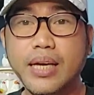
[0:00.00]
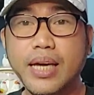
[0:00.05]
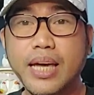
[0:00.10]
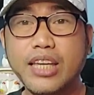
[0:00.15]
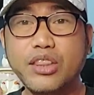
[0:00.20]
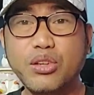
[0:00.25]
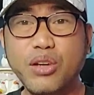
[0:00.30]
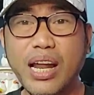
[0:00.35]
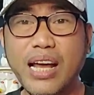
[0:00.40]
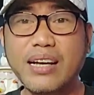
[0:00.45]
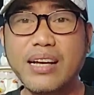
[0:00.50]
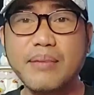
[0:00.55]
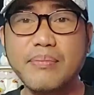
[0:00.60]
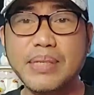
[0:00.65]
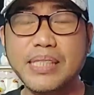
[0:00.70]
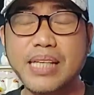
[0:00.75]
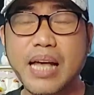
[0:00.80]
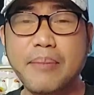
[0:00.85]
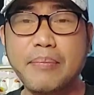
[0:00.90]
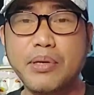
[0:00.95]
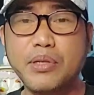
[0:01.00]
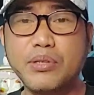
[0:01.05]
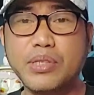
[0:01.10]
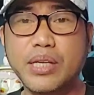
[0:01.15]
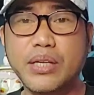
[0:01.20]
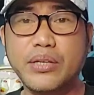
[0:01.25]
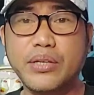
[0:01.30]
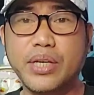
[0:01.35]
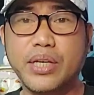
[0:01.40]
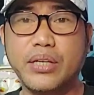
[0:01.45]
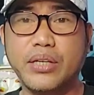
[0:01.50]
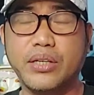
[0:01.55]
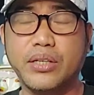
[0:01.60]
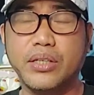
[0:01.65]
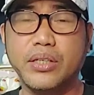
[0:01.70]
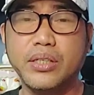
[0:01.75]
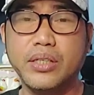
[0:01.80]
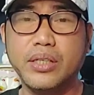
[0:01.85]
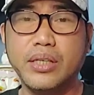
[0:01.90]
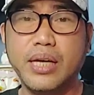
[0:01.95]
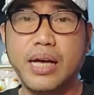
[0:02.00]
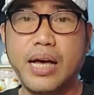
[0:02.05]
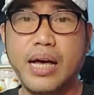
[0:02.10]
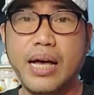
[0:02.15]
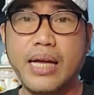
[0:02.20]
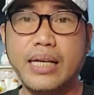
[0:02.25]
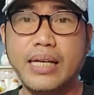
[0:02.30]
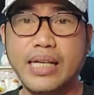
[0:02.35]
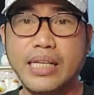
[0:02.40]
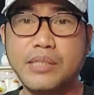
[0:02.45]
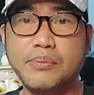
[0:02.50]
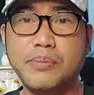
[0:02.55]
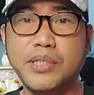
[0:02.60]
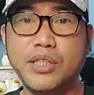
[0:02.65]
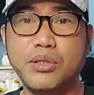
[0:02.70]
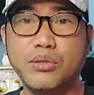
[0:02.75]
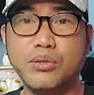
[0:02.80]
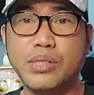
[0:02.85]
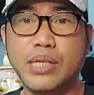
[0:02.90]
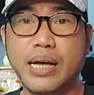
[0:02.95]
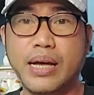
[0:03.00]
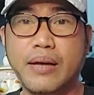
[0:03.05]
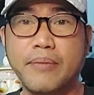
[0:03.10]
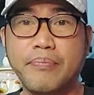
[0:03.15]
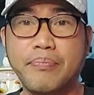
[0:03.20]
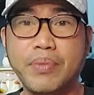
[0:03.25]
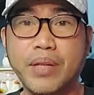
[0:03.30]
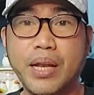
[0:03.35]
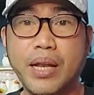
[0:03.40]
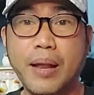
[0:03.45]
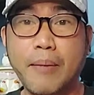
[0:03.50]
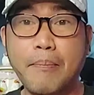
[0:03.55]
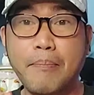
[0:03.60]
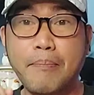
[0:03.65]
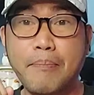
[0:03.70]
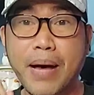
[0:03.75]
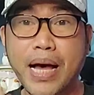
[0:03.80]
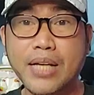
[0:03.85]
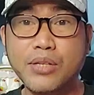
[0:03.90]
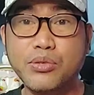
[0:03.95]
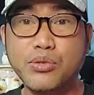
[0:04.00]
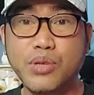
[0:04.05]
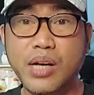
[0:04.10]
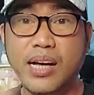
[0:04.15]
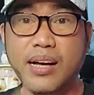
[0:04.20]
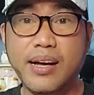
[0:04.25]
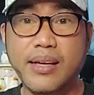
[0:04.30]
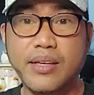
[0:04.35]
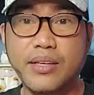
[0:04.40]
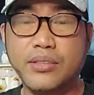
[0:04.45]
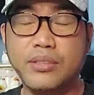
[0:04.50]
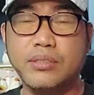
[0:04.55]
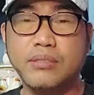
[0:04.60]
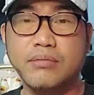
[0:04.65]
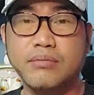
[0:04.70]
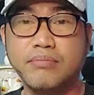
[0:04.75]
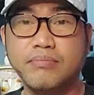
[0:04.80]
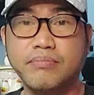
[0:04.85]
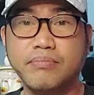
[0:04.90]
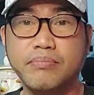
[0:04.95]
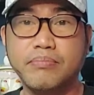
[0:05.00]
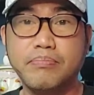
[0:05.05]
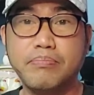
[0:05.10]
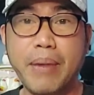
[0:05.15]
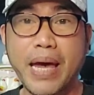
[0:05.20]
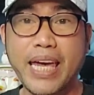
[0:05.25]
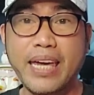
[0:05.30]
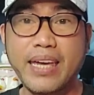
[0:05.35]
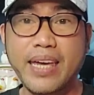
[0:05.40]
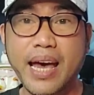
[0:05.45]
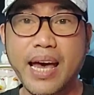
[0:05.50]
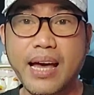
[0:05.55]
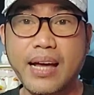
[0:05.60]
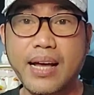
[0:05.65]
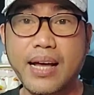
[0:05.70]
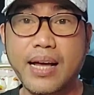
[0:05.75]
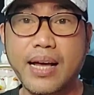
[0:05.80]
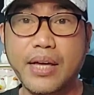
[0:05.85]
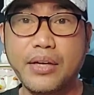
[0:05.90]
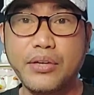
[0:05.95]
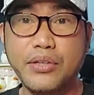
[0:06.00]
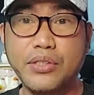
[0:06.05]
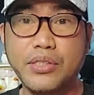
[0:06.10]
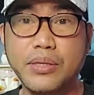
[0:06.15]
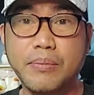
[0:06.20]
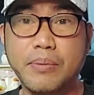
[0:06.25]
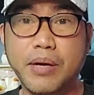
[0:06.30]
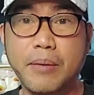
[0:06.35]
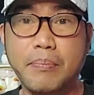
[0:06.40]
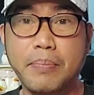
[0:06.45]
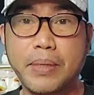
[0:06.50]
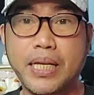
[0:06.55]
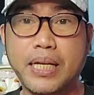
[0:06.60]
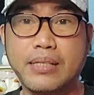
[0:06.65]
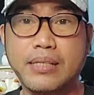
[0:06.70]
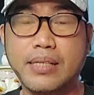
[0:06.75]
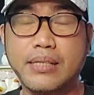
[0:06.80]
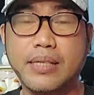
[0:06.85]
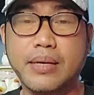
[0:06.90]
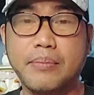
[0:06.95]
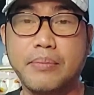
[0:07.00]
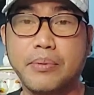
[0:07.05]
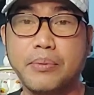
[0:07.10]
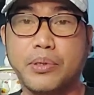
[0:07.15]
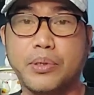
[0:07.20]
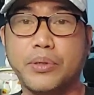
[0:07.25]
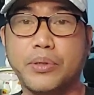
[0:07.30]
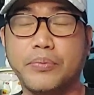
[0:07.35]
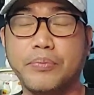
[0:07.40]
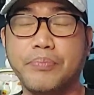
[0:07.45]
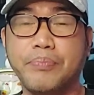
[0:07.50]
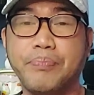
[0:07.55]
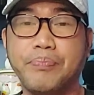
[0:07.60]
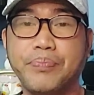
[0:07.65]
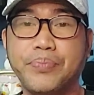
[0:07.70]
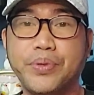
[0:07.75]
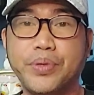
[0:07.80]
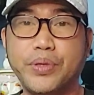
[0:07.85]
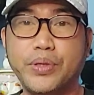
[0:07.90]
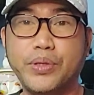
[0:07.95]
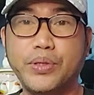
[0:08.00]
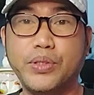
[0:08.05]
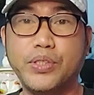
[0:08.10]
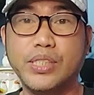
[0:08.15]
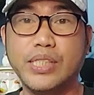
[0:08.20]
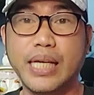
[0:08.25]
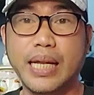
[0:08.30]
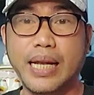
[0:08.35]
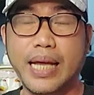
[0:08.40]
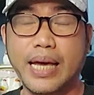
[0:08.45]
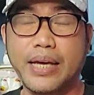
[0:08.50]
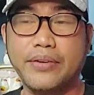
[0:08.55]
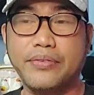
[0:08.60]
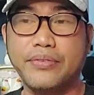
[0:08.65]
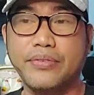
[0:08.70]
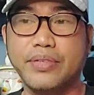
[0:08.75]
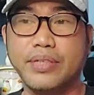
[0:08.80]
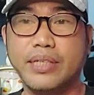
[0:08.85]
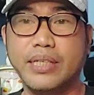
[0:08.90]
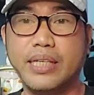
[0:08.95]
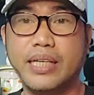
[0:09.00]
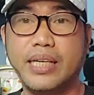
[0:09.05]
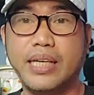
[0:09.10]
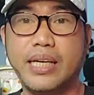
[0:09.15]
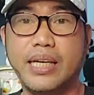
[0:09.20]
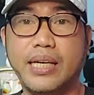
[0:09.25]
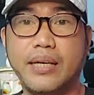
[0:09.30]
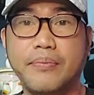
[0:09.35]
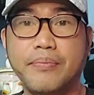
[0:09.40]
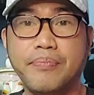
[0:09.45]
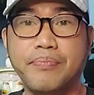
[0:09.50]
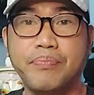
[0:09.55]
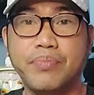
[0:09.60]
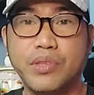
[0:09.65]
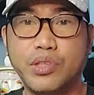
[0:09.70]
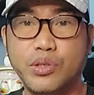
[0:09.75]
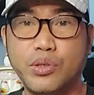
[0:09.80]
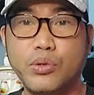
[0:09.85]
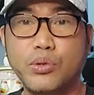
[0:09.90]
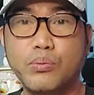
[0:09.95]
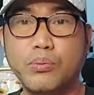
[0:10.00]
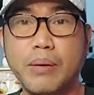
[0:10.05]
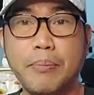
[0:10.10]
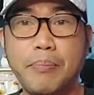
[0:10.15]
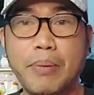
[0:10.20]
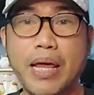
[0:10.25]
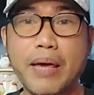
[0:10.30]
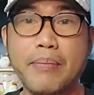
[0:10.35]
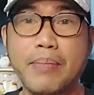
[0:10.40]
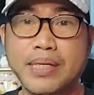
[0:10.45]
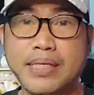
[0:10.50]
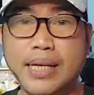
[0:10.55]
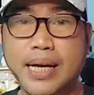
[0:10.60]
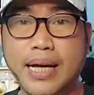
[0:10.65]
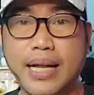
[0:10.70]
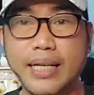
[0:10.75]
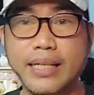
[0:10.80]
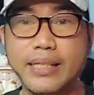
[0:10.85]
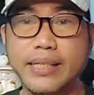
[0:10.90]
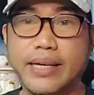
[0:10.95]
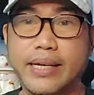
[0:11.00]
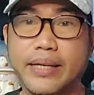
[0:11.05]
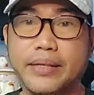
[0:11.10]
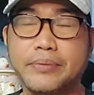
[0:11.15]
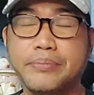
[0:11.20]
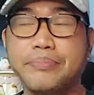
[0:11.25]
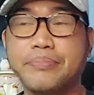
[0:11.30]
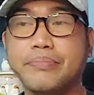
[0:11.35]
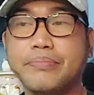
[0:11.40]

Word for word: Ito lang ang masabi ko sa iyo, ano, uh, Nix Mendoza, lampaso ka ngayon. Pahiya ka ngayon sa mga pinagsasabi mo, no, doon sa live ni yung may plema sa kalye.